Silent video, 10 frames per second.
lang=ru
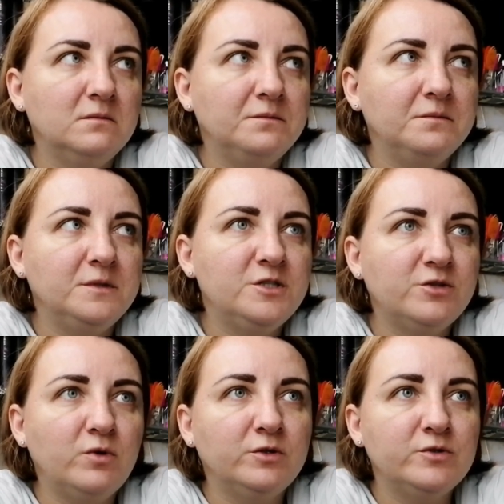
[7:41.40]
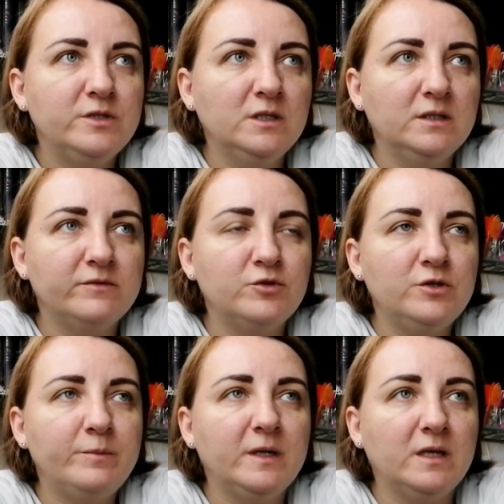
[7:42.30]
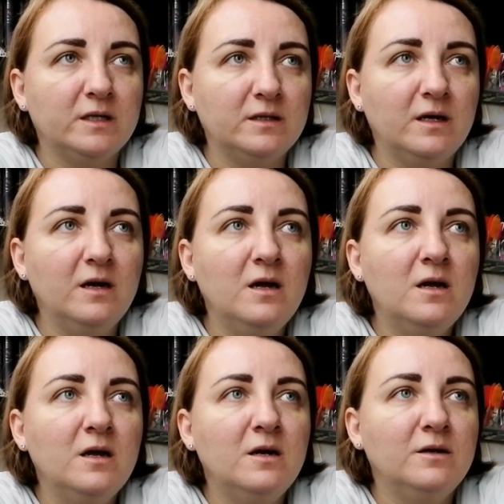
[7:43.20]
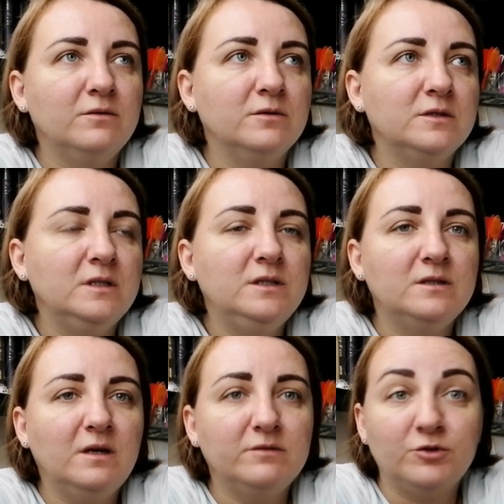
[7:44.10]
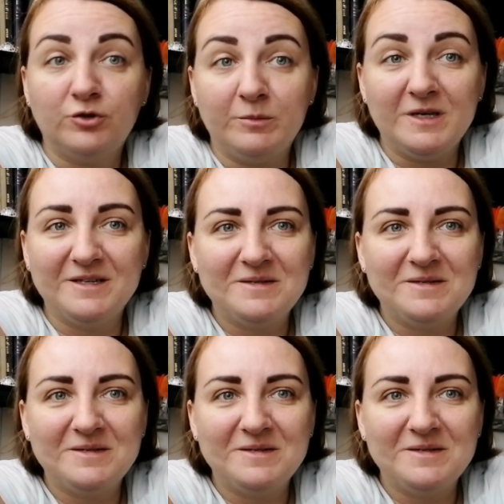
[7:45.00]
из чего оно сделано, все непонятно. Вот. И недавно что-то меня